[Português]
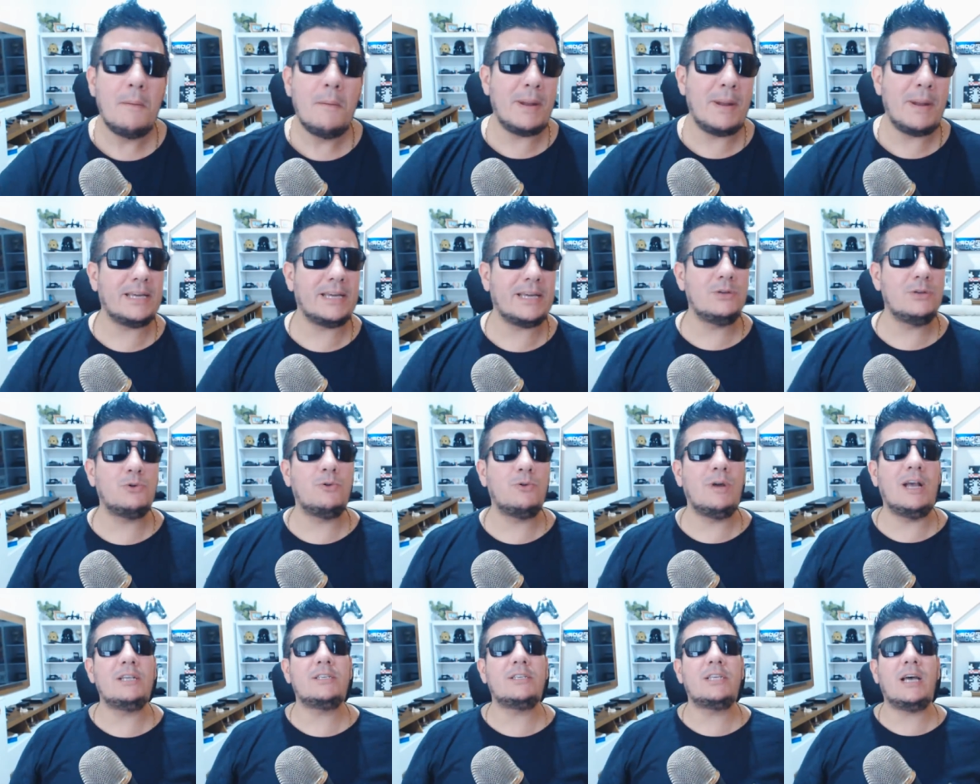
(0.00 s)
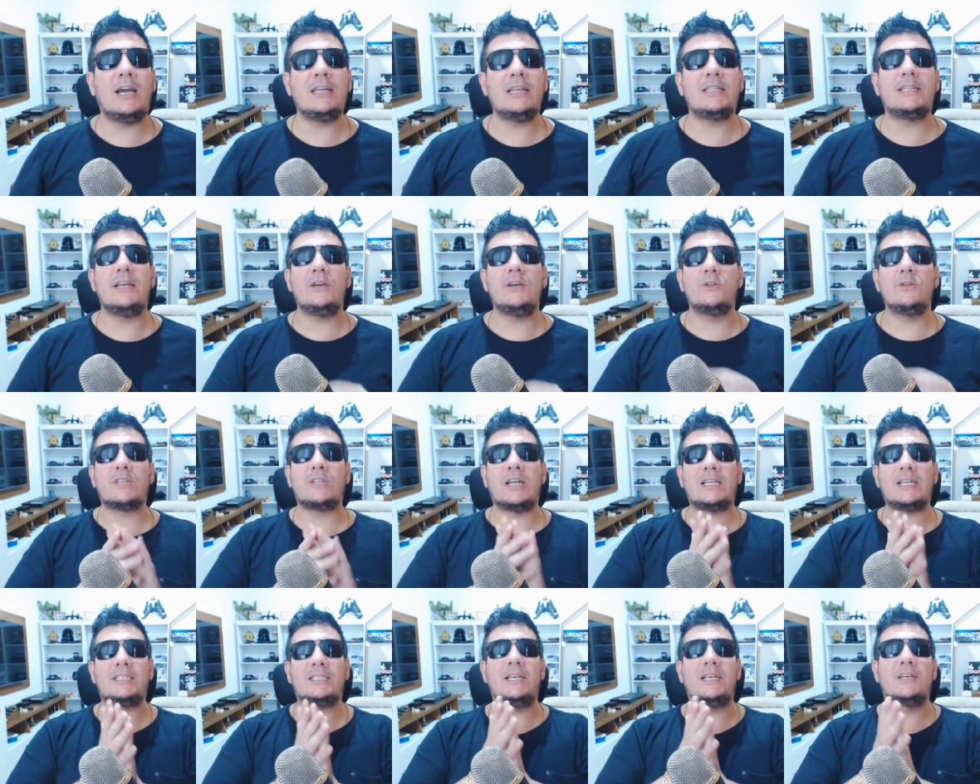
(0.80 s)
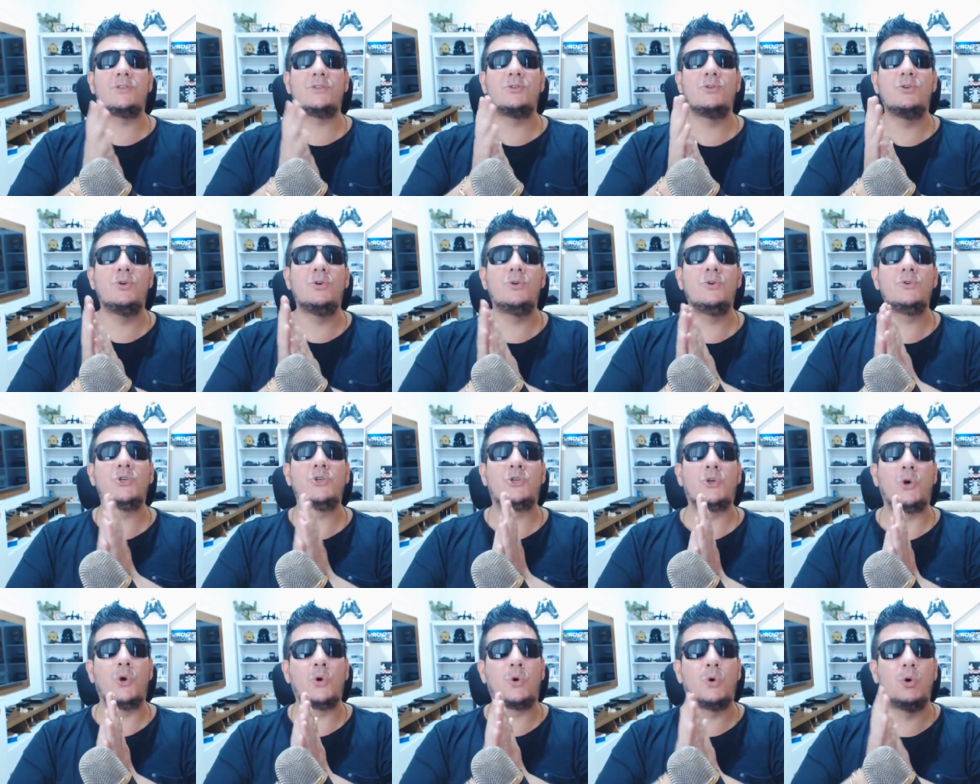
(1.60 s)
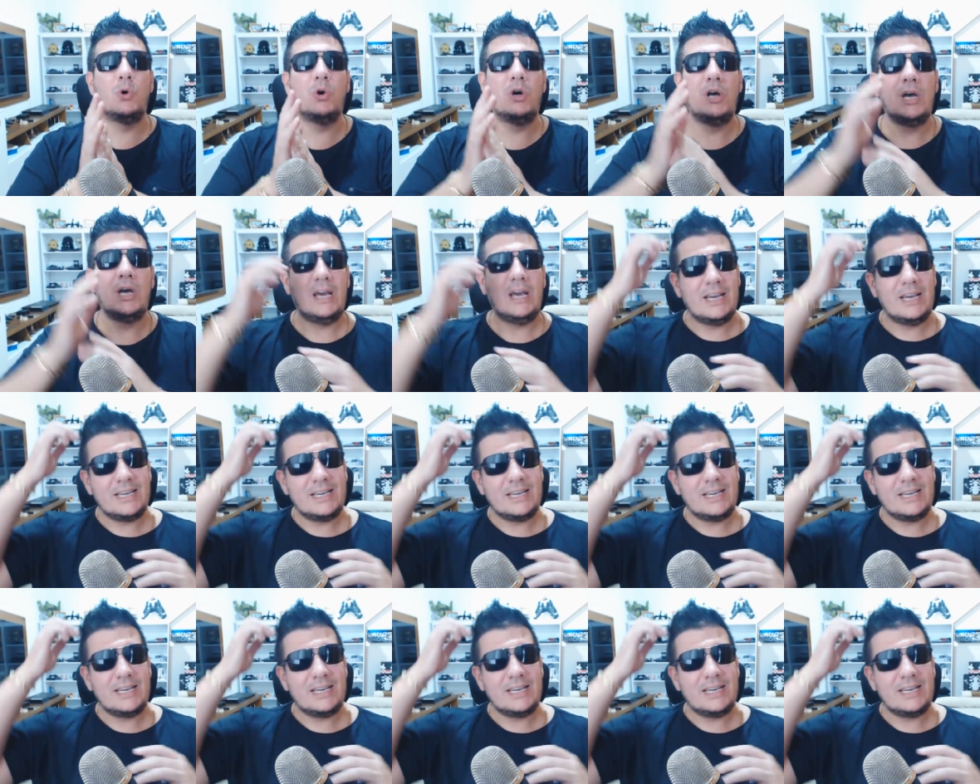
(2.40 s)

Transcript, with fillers: Pra quem não conhece, Hytale tá sendo um jogo